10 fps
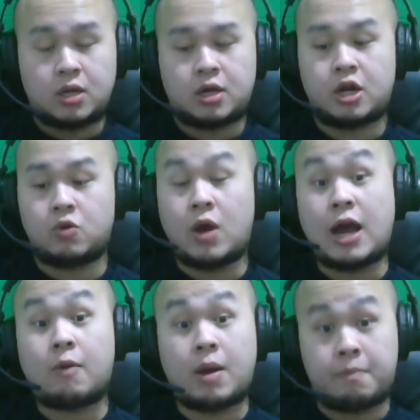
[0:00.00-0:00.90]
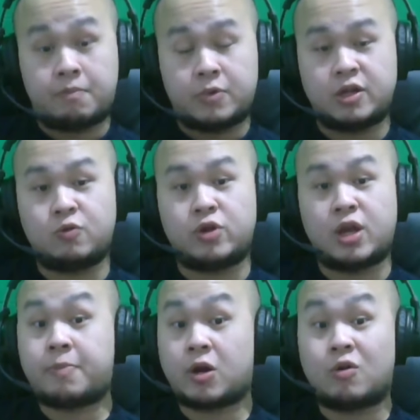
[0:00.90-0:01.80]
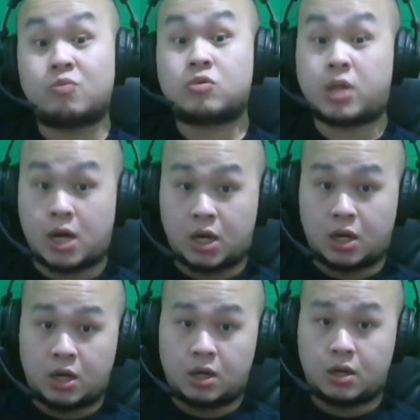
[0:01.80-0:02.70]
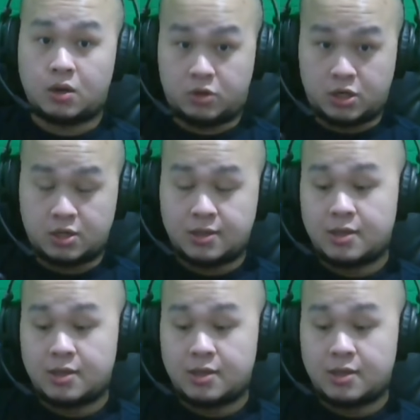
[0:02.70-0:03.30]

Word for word: karena gue awam di dunia perkomputeran. Oke. Okay?